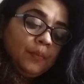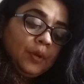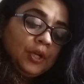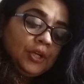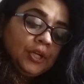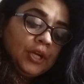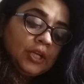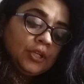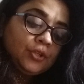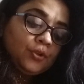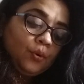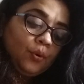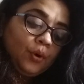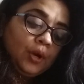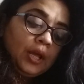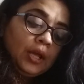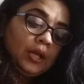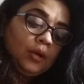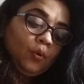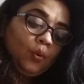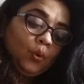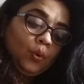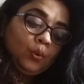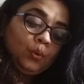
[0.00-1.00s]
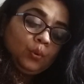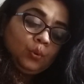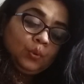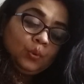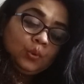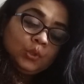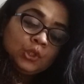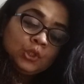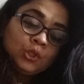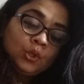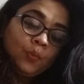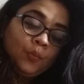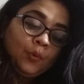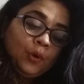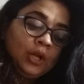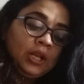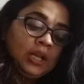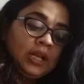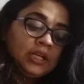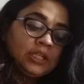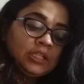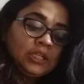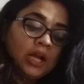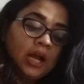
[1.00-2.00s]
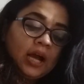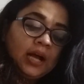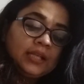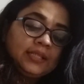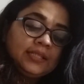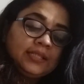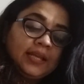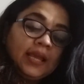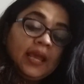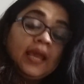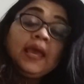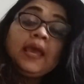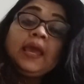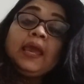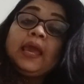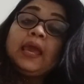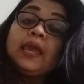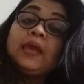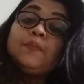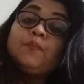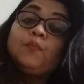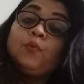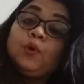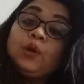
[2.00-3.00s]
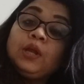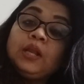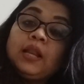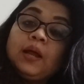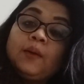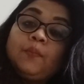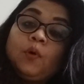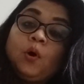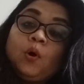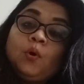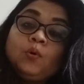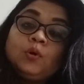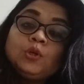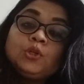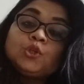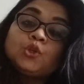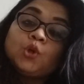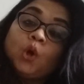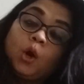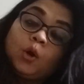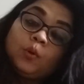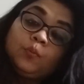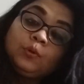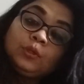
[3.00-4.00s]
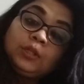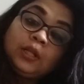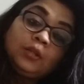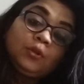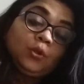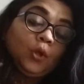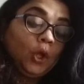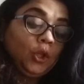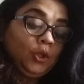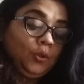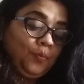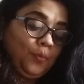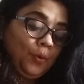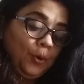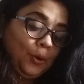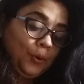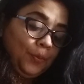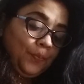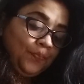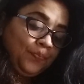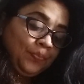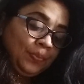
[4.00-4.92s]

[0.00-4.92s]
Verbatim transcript: বিশেষ করে কোনো দুস্থ মহিলার সাহায্যে এই মহিলা মহল সর্বদা তৎপর